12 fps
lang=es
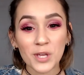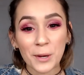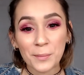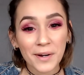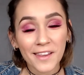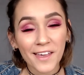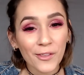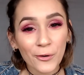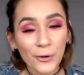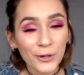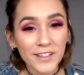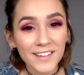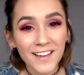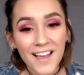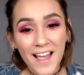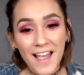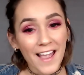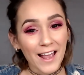sea, en verdad hoy
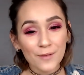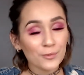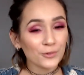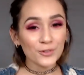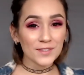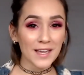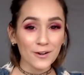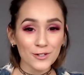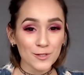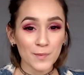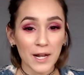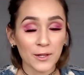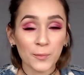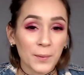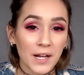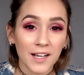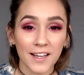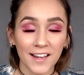el mundo está conspirando
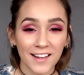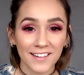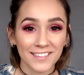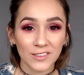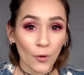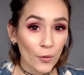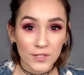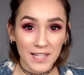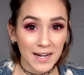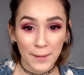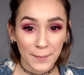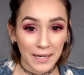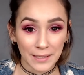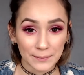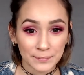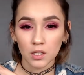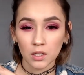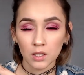para que todo salga
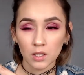mal.